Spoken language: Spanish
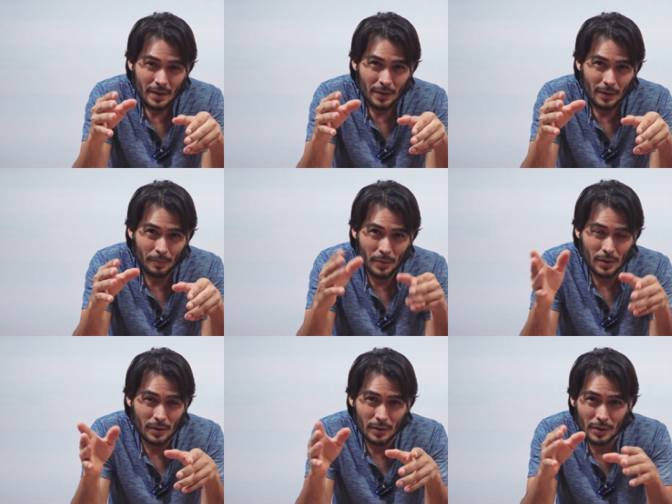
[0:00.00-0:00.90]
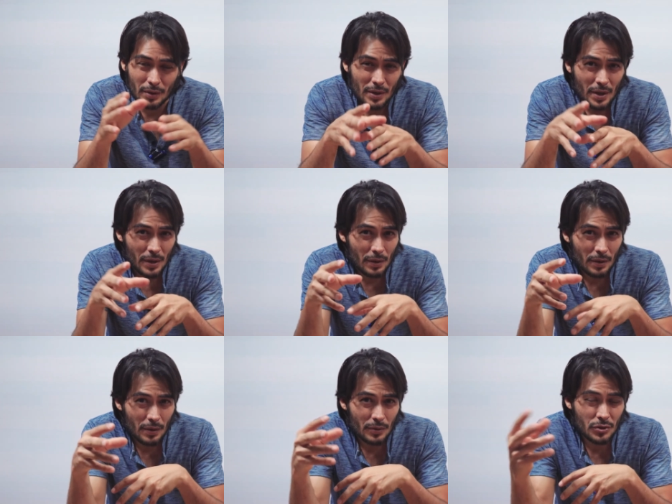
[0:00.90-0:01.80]
o Poco
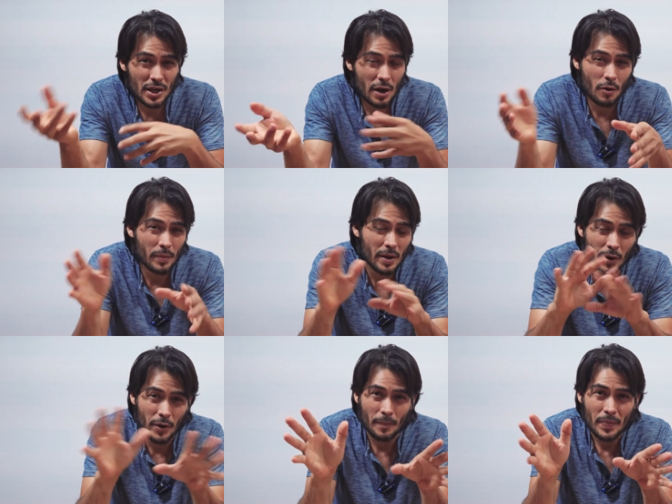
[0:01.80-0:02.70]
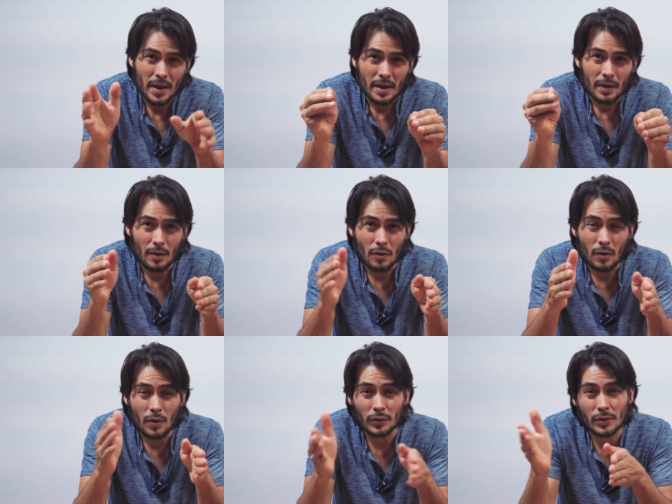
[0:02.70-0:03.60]
o Xiaomi, bueno,
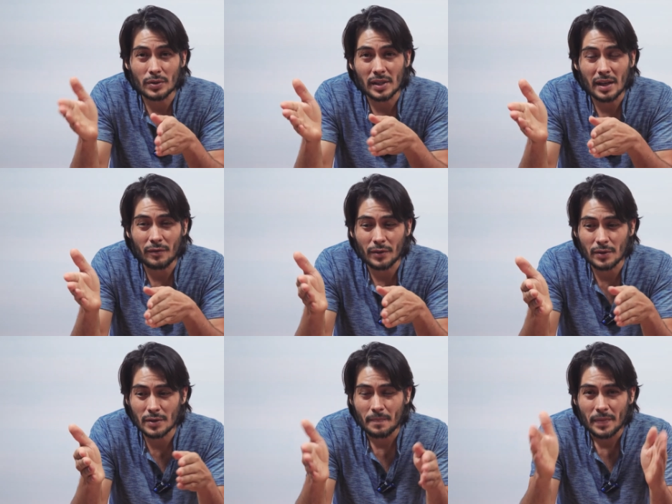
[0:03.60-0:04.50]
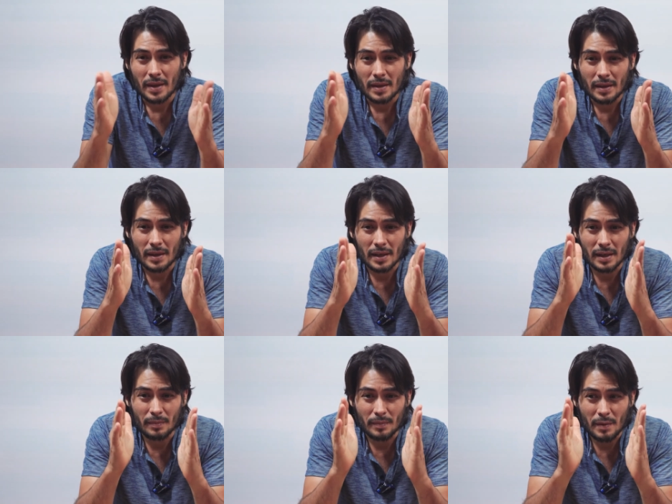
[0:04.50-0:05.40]
o otros teléfonos,
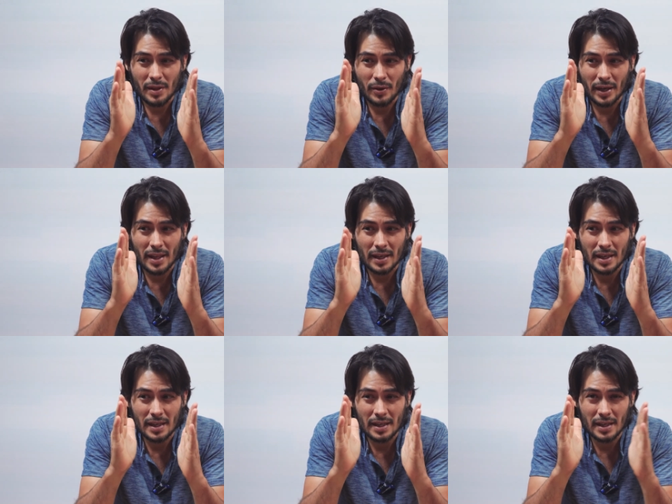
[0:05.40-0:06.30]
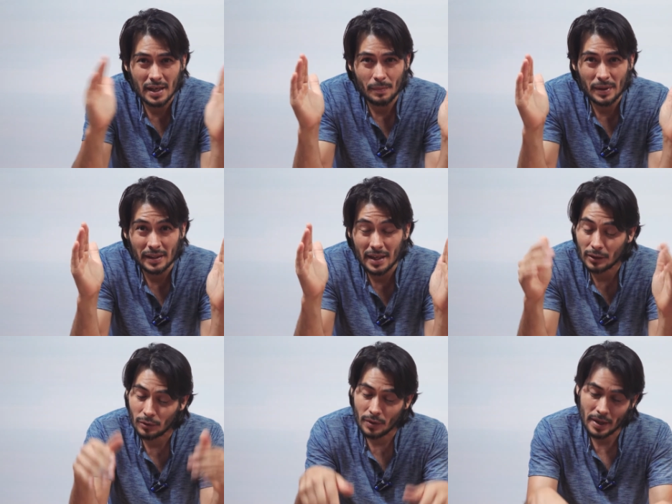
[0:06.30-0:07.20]
mi video queda aquí y la
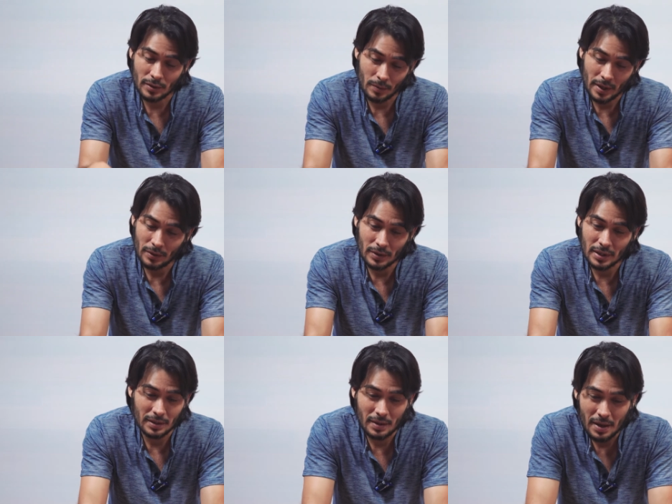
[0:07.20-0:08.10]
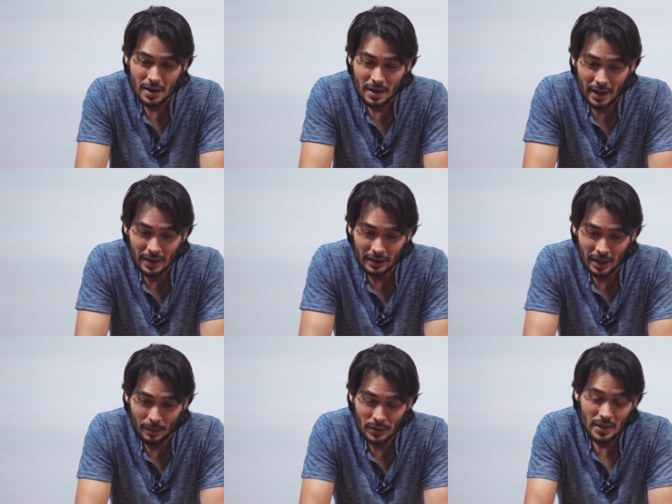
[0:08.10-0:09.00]
pantalla todavía sobra. Entonces, ahí
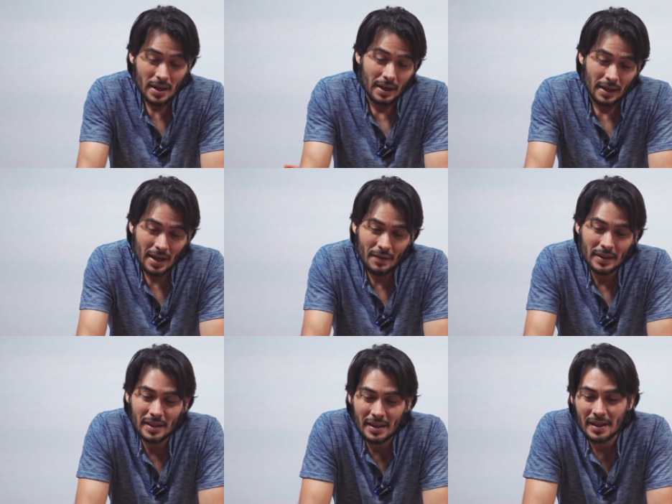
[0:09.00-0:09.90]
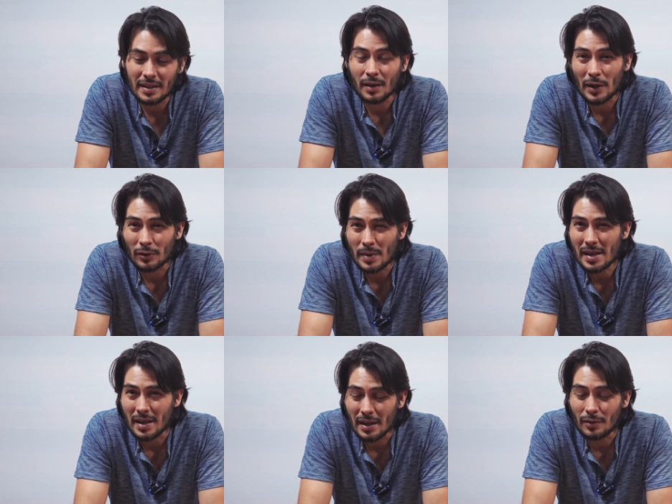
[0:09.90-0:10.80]
estamos. La batería es de
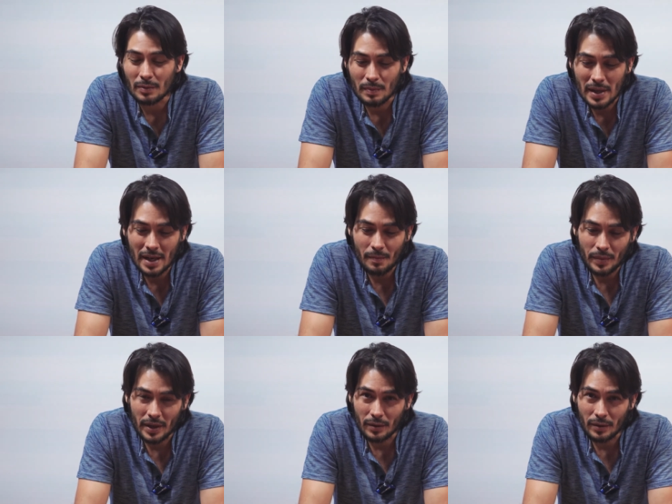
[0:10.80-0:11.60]
4500 mAh.